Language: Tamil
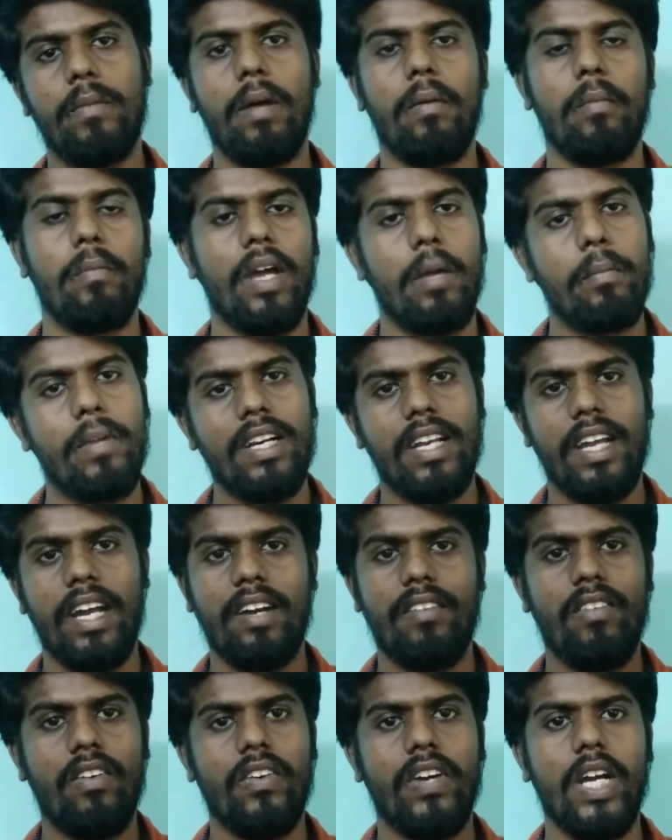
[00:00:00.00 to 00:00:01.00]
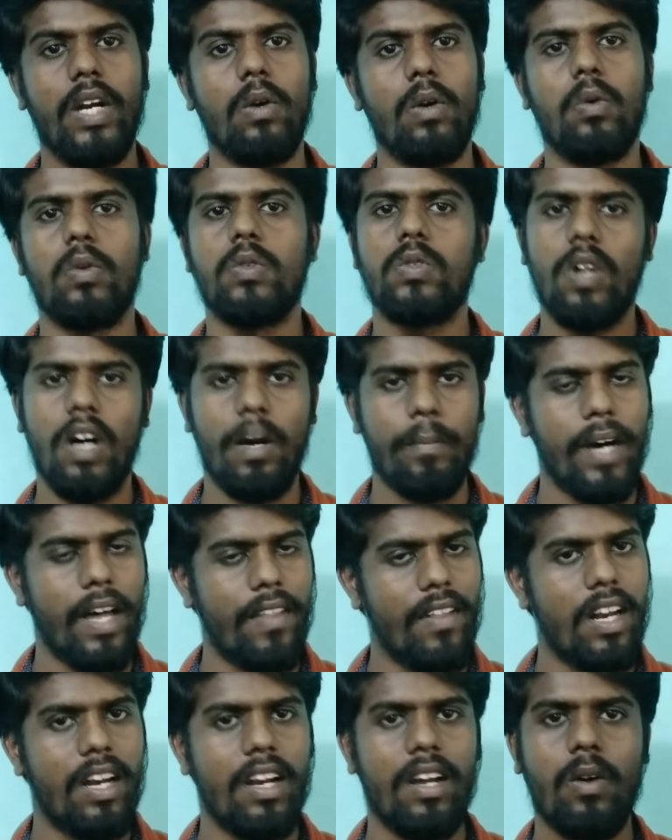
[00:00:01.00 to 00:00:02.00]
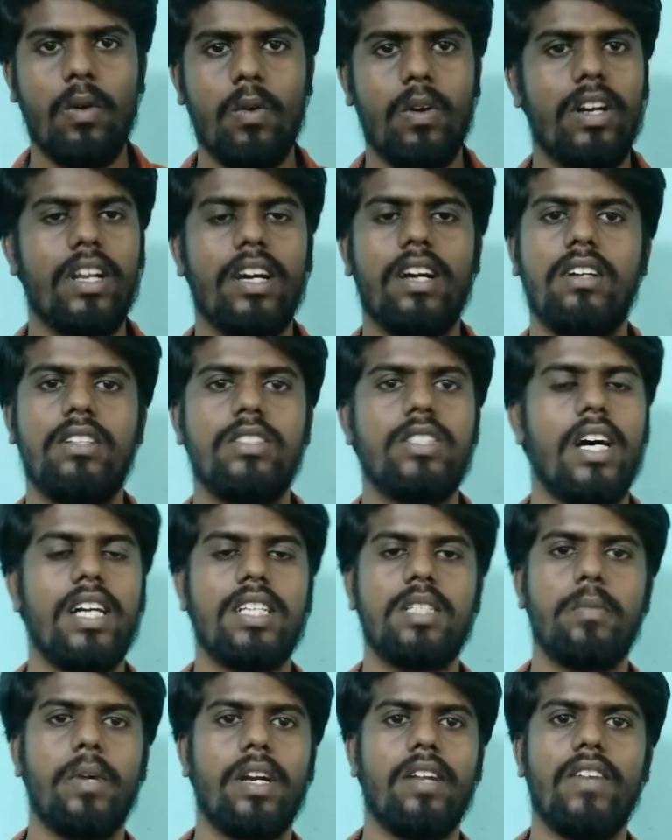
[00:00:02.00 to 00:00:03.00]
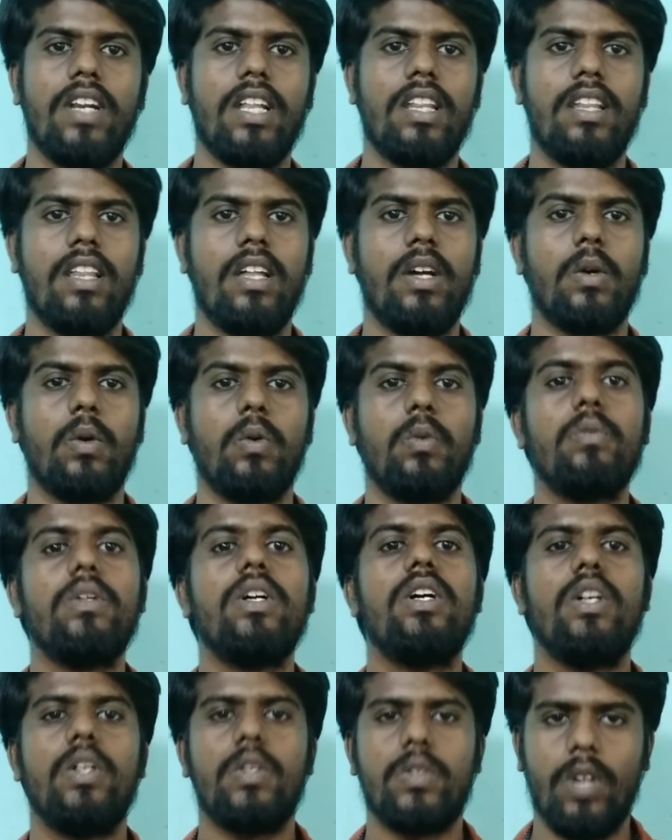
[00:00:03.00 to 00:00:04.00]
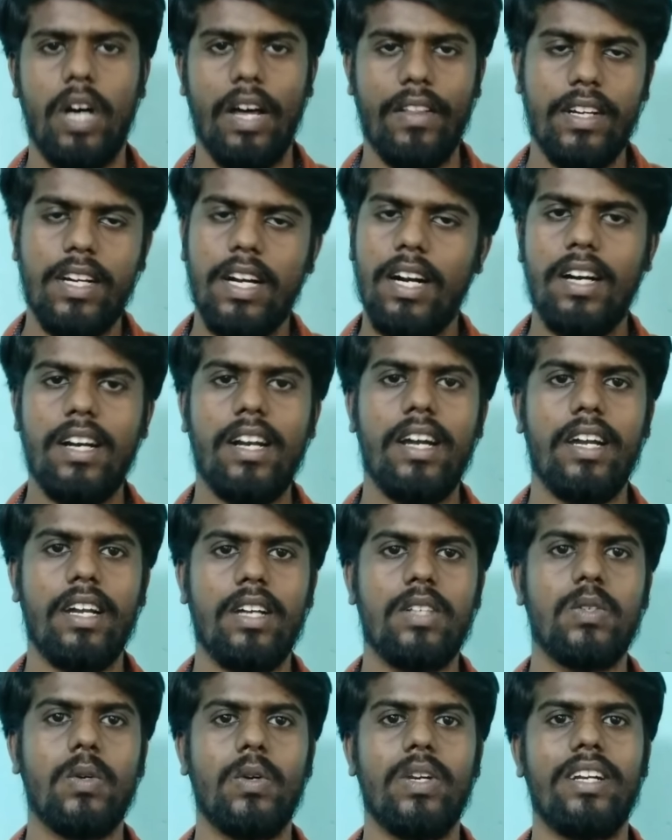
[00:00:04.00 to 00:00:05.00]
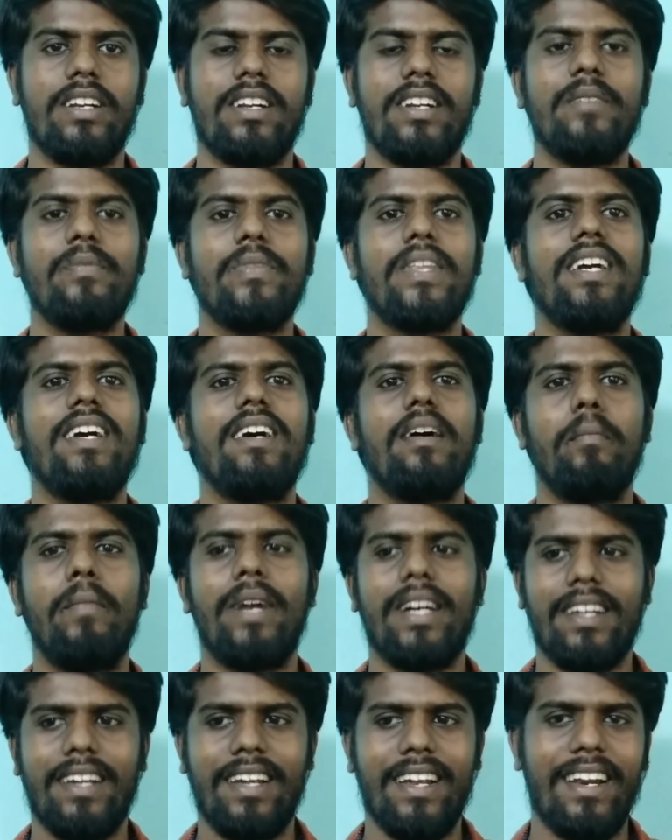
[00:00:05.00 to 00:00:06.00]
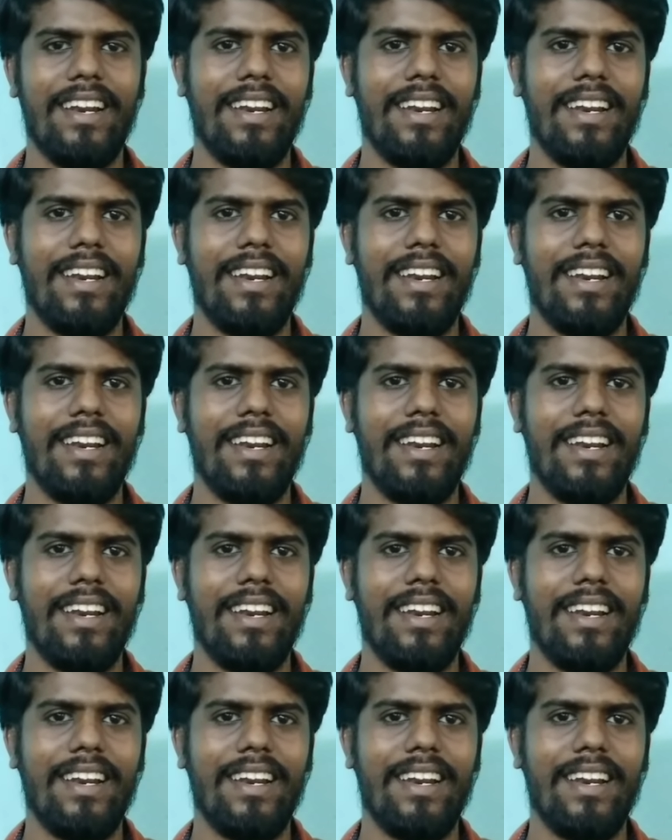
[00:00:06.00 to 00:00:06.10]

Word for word: நம்ம பேமெண்ட் கேட்வேவே எடுக்கும் ஸோ அப்போ அதெல்லாம் நம்ம உங்கள்கிட்ட சார்ஜ் பண்ண வேண்டியதாக தான் இருக்கும் ஸோ அதுக்காக நான் இங்கே சொல்லிடுறேன் பட்